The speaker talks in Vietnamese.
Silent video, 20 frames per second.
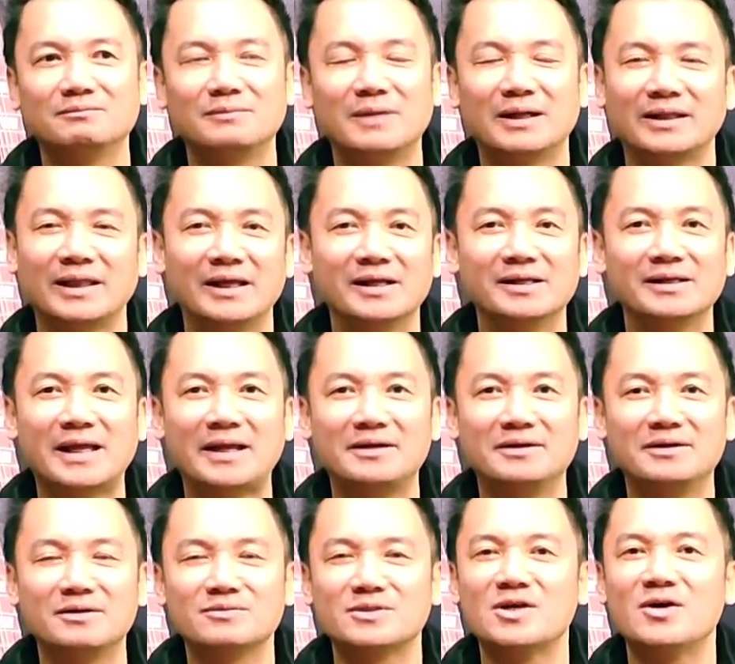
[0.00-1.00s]
mà thiện
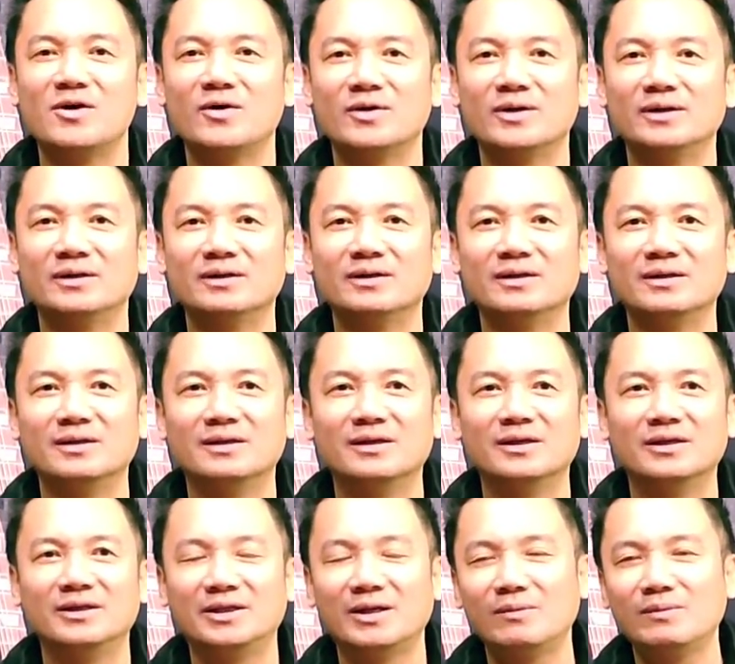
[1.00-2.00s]
lành trong xã hội
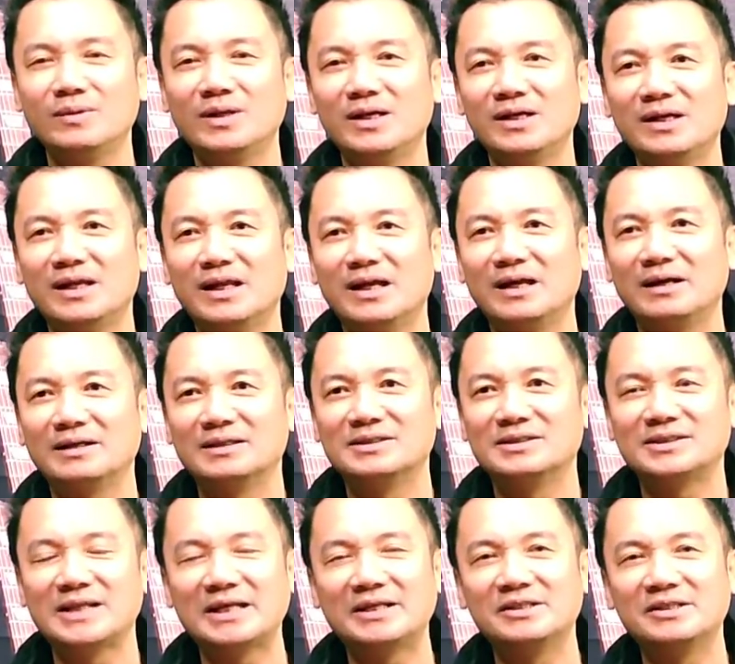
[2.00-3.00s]
giống như là
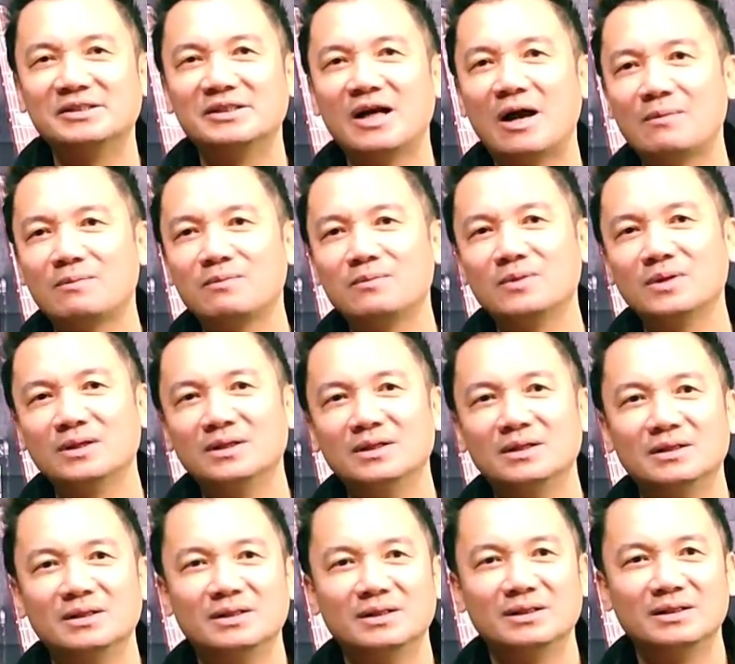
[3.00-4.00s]
xây trường học
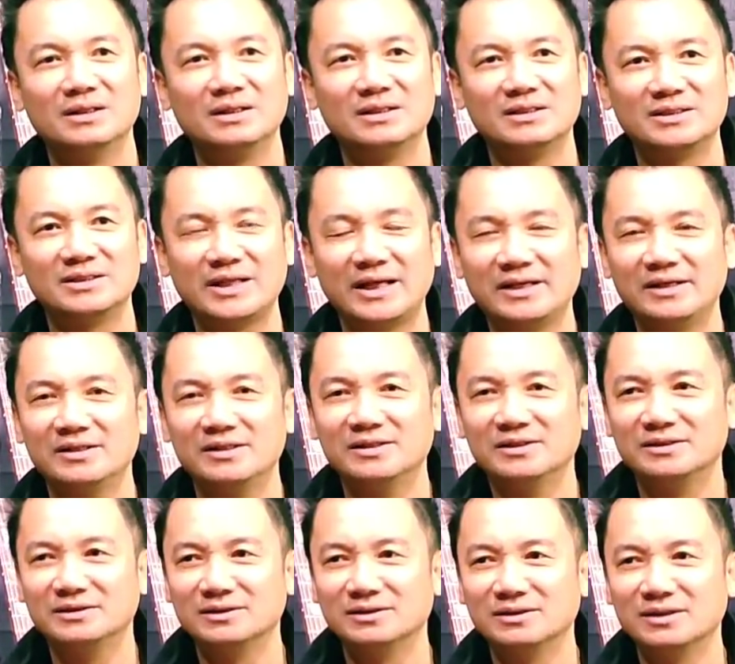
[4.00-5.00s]
xây
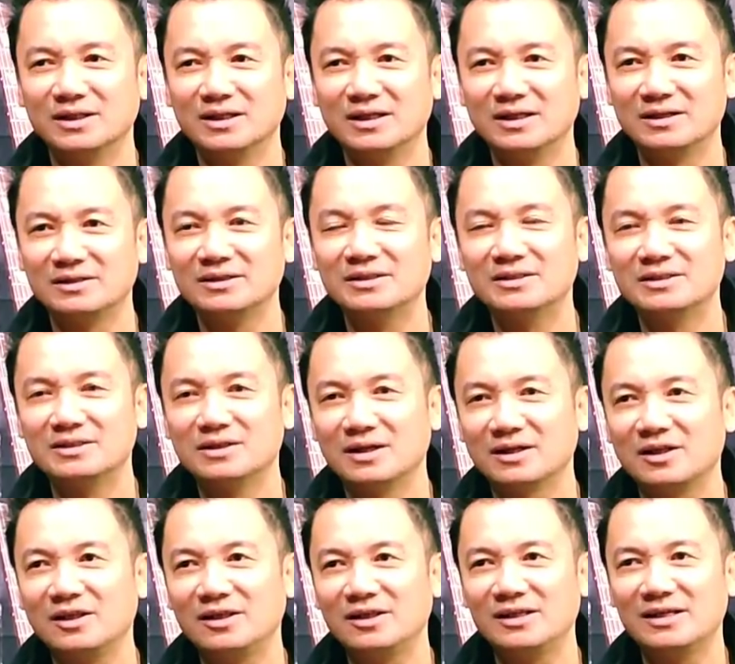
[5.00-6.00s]
đường à, đường
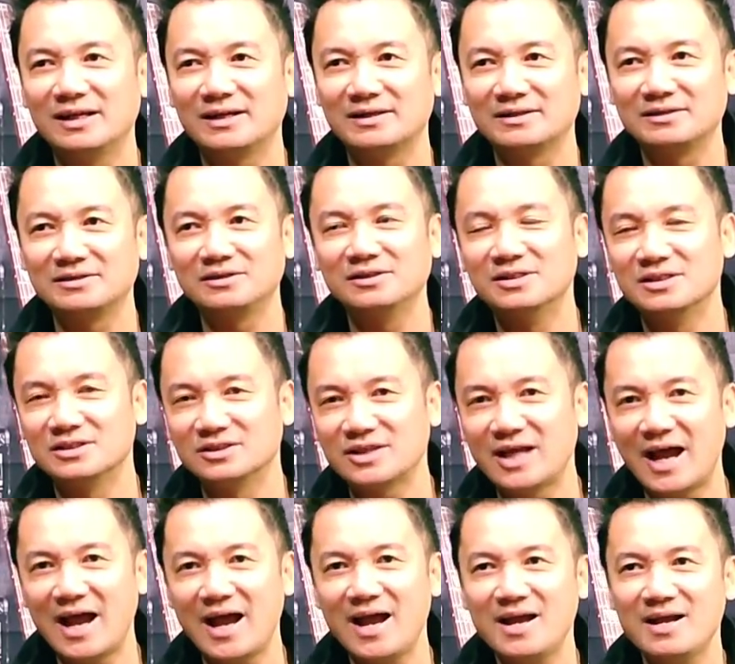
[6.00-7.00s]
cứ như là đường
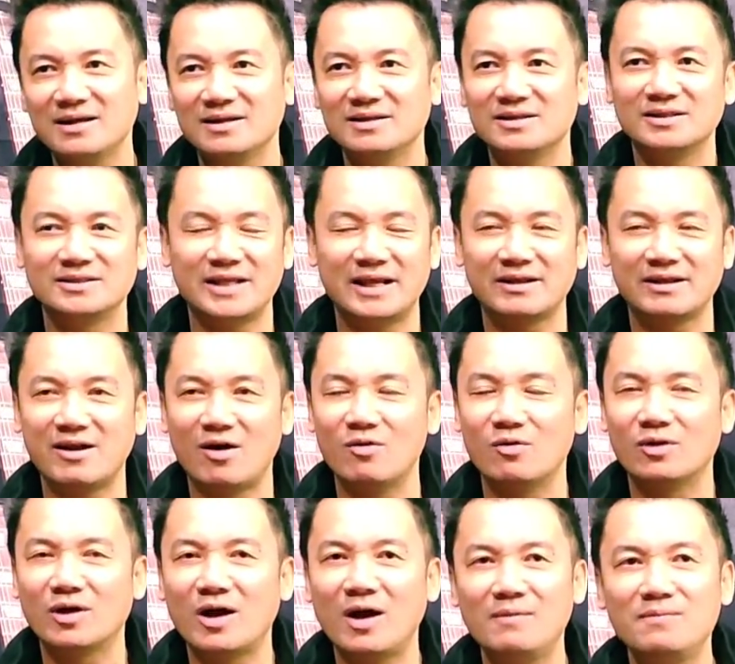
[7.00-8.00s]
xá xây
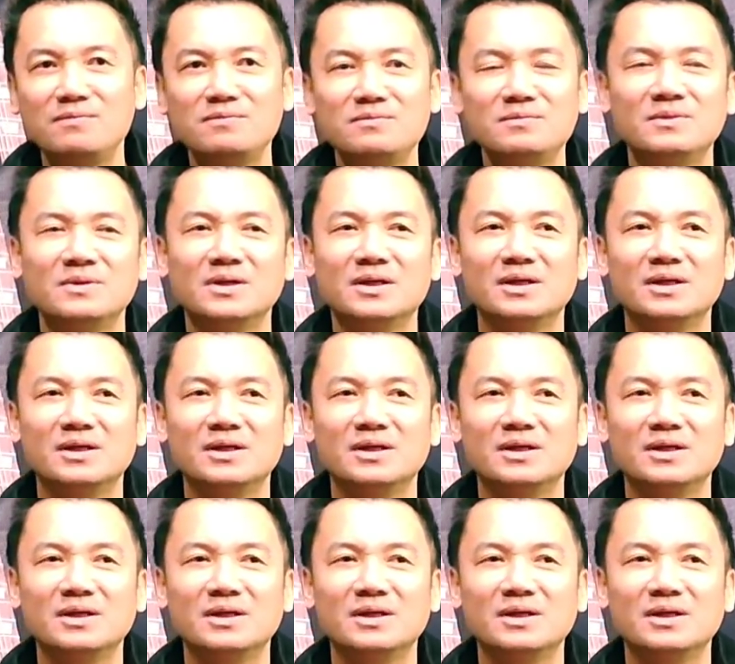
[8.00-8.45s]
cầu cống